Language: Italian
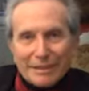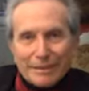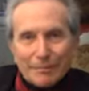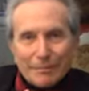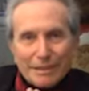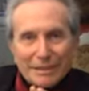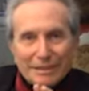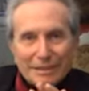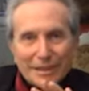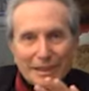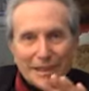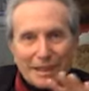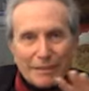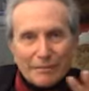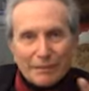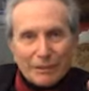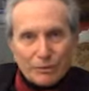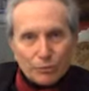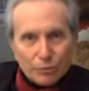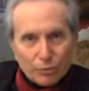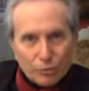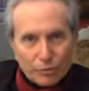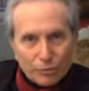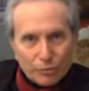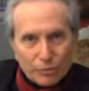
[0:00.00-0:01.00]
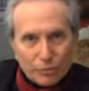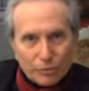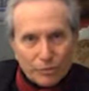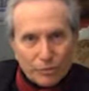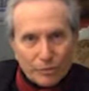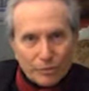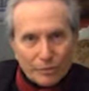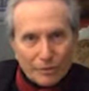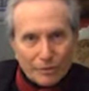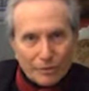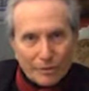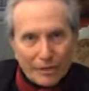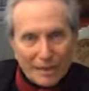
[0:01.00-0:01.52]
dimenticava
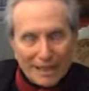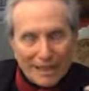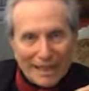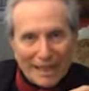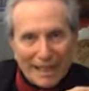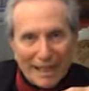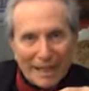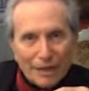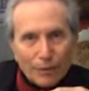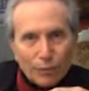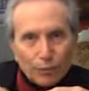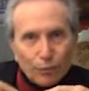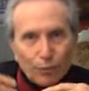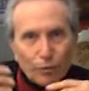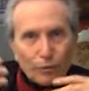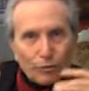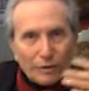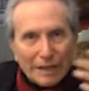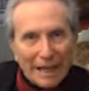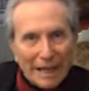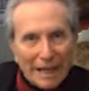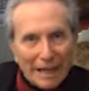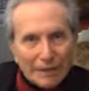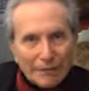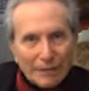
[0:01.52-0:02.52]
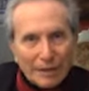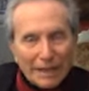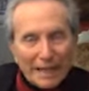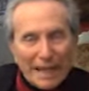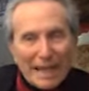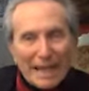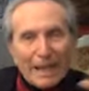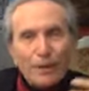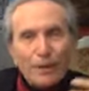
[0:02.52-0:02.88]
tutto e nuotava e